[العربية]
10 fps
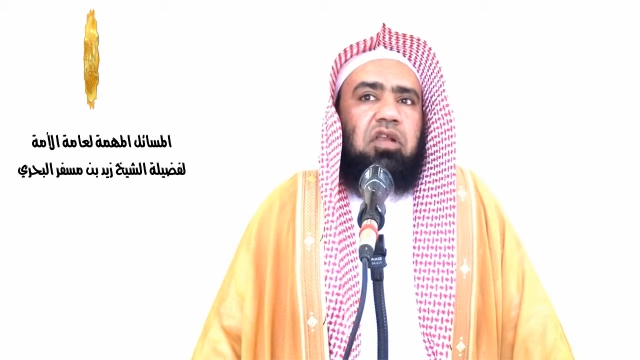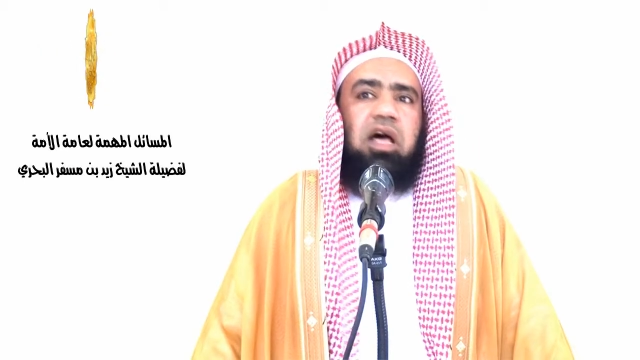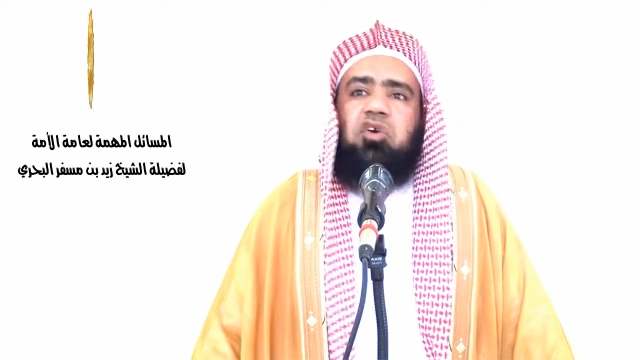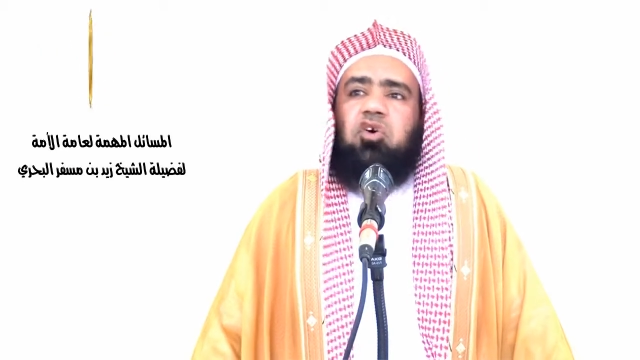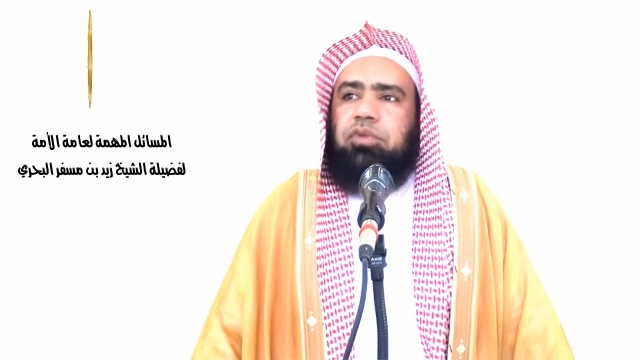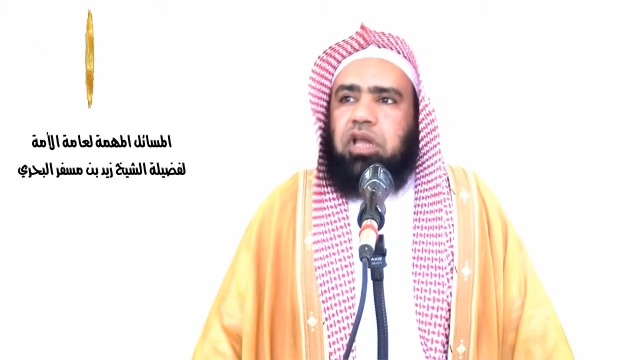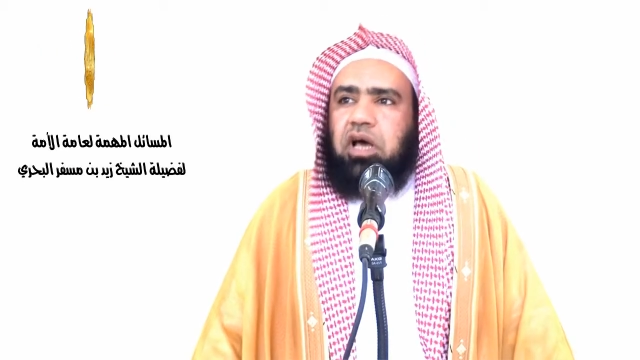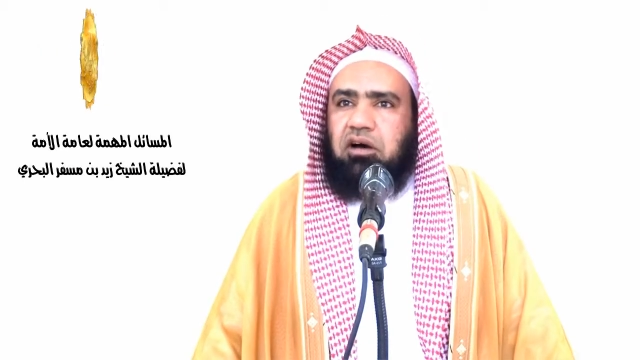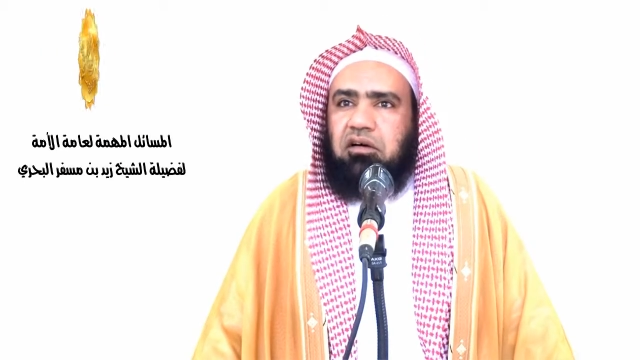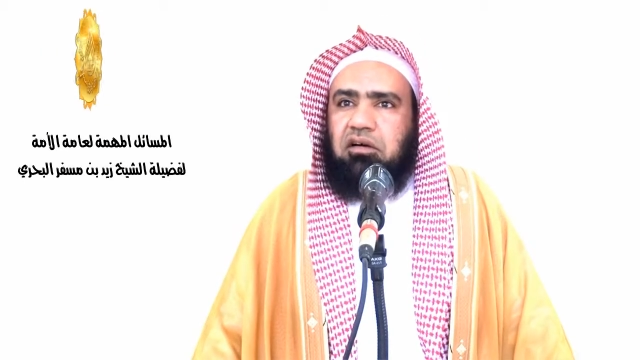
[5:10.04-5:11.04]
لا
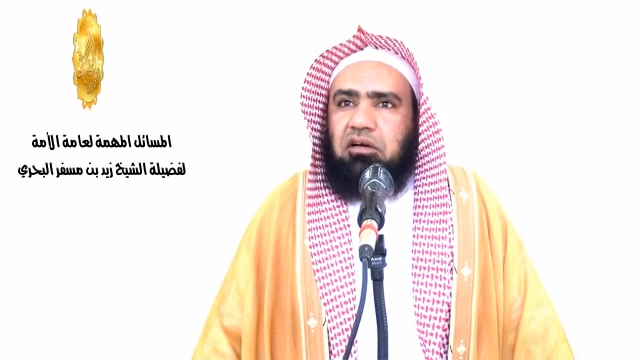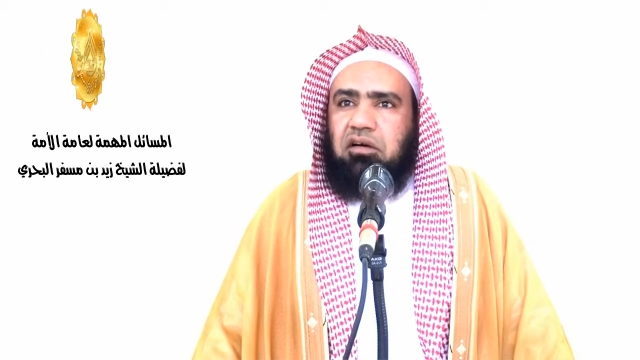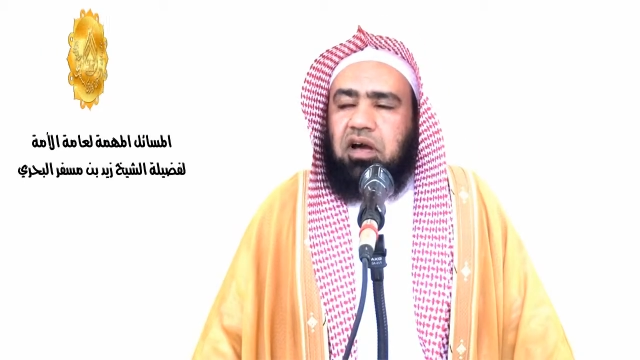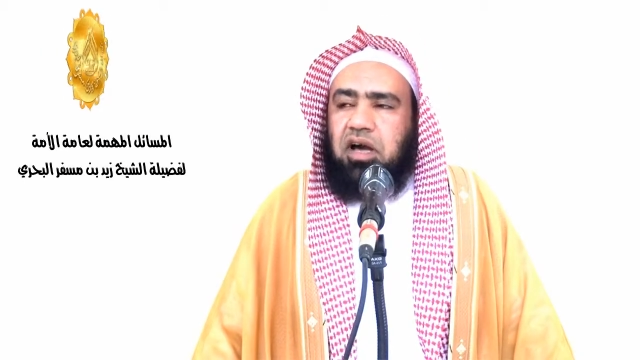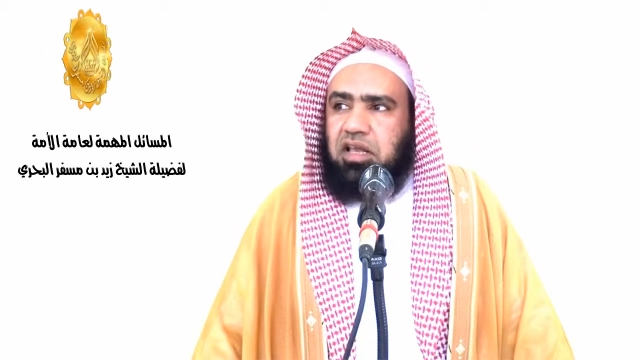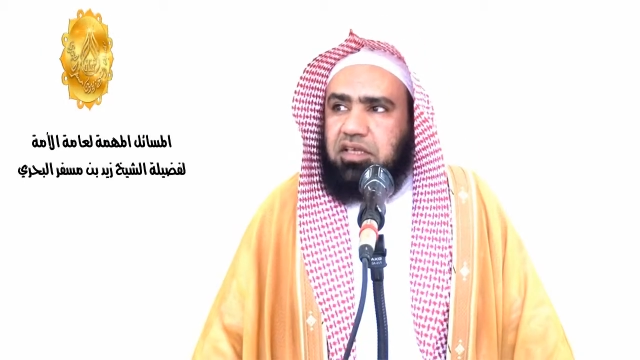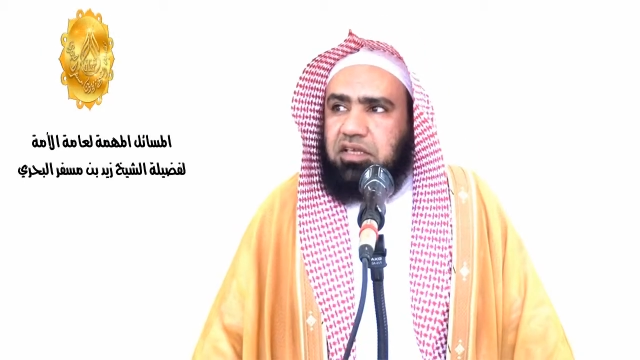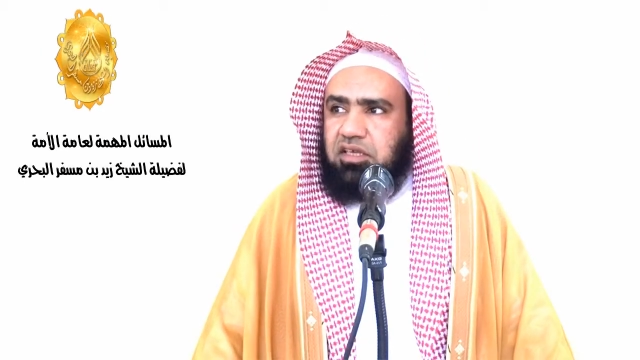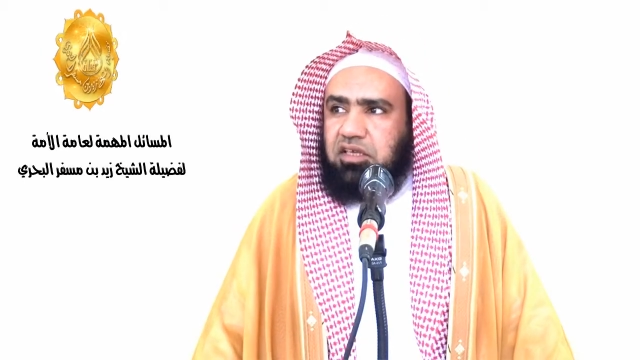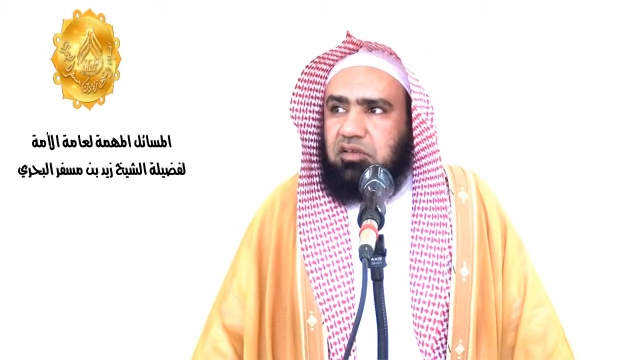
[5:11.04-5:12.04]
يبنى
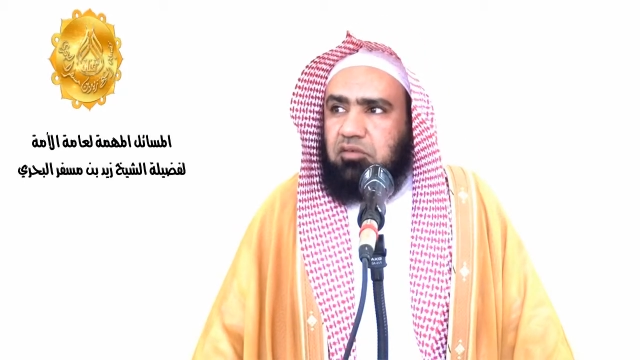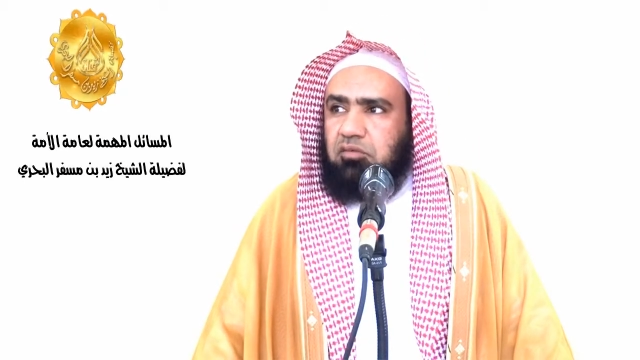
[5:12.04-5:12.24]
عليه